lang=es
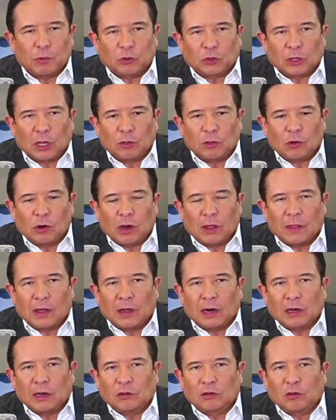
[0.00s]

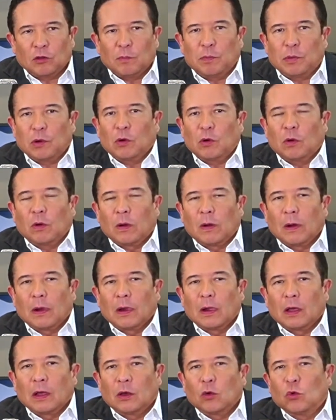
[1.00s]
reportándola de agresión,
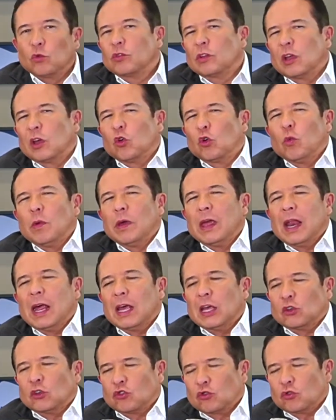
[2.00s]
pero ¿usted qué
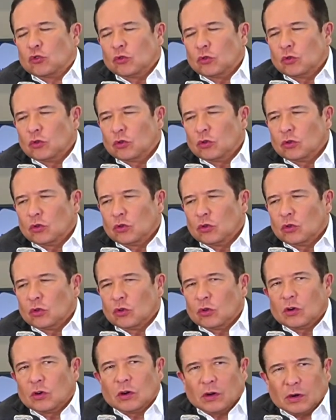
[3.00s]
hubiera hecho?
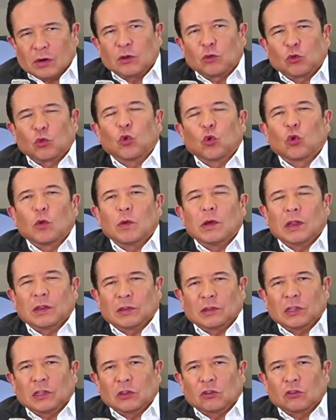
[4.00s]
¿Tú qué
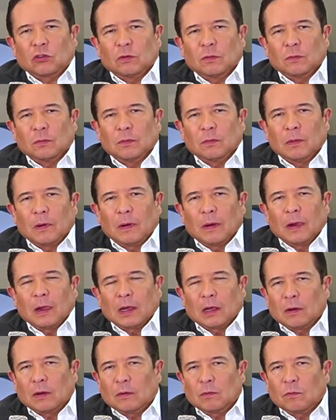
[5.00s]
hubieras hecho?
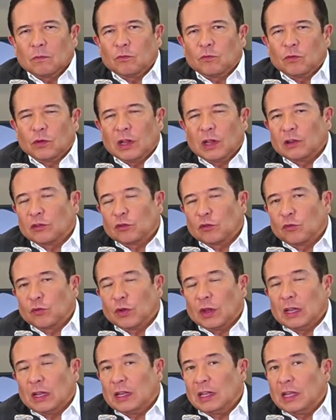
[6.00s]
Frida
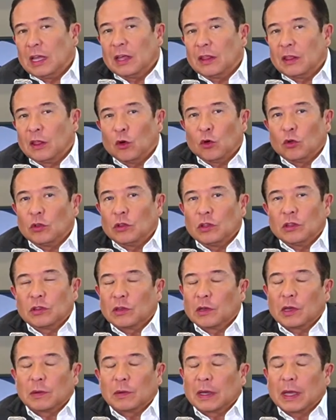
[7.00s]
Sofía el día de hoy
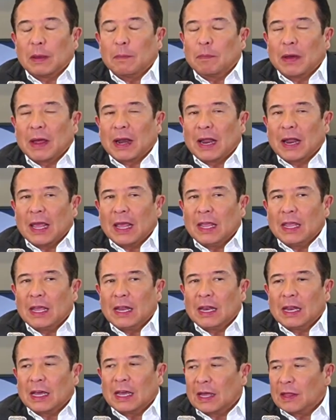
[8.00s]
dice que, para
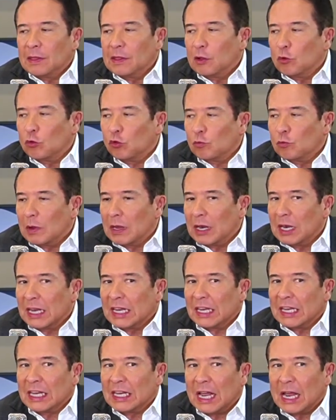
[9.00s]
ella Alejandra
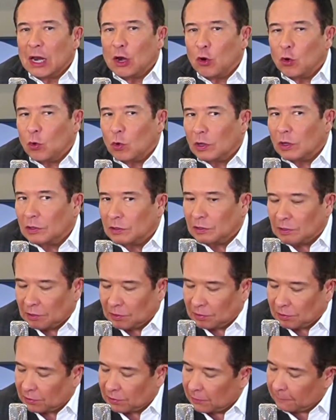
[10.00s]
Guzmán ya no
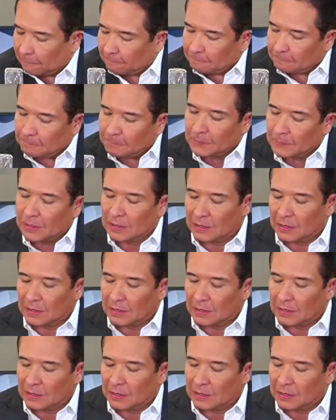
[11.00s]
existe.